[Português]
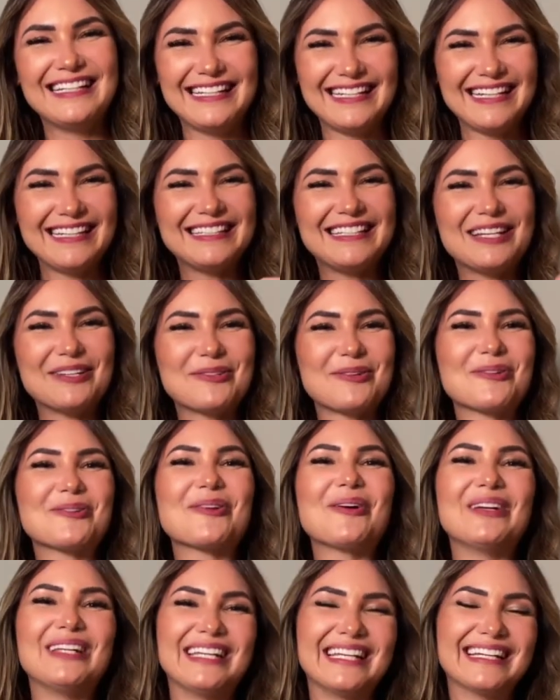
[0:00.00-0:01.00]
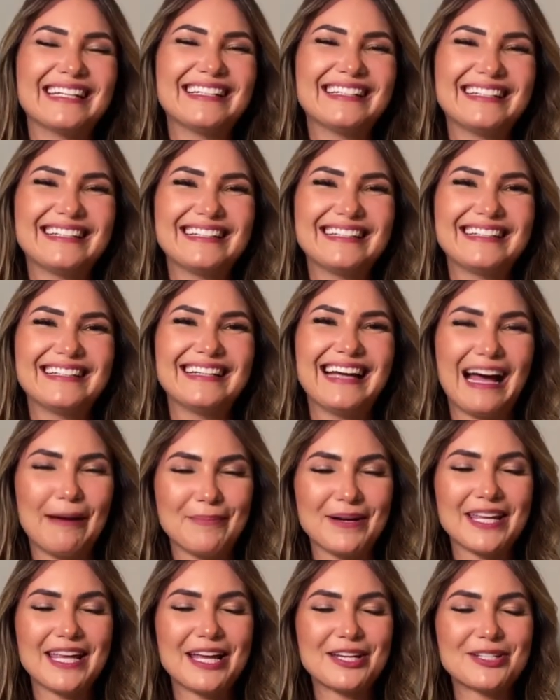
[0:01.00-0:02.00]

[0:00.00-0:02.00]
e deixe o joinha. Amanhã a